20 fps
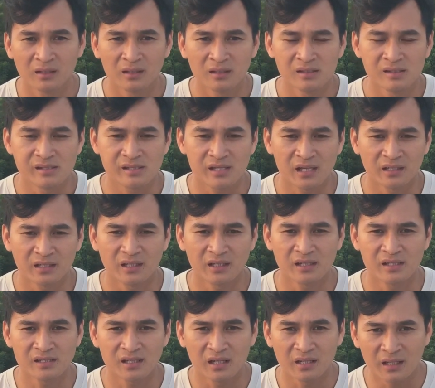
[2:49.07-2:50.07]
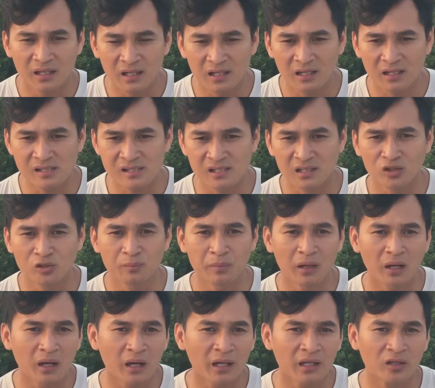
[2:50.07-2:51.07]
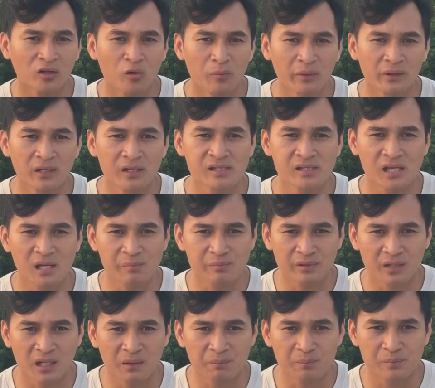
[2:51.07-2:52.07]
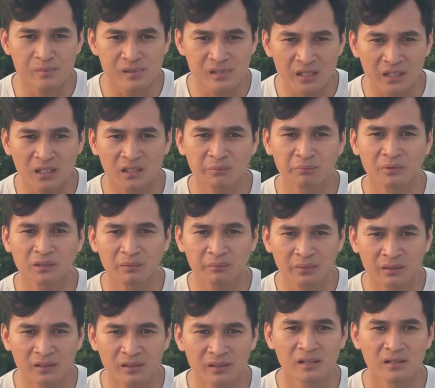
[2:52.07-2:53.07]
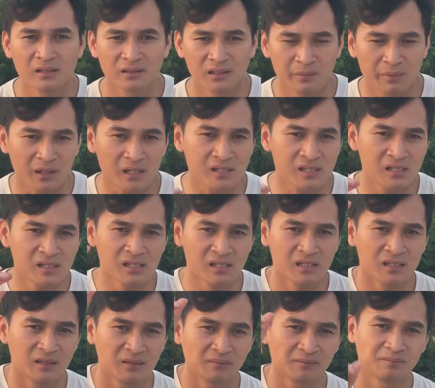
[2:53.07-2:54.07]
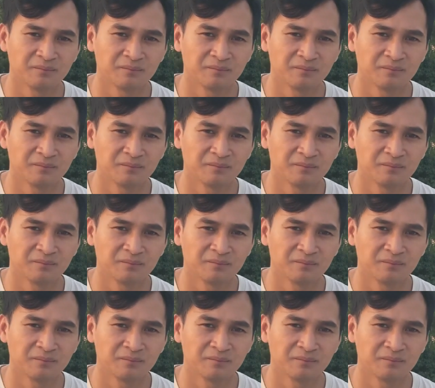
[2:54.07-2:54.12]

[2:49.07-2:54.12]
Sekian dari saya, jangan lupa like, komen, dan subscribe, share ke teman-teman. Terima kasih.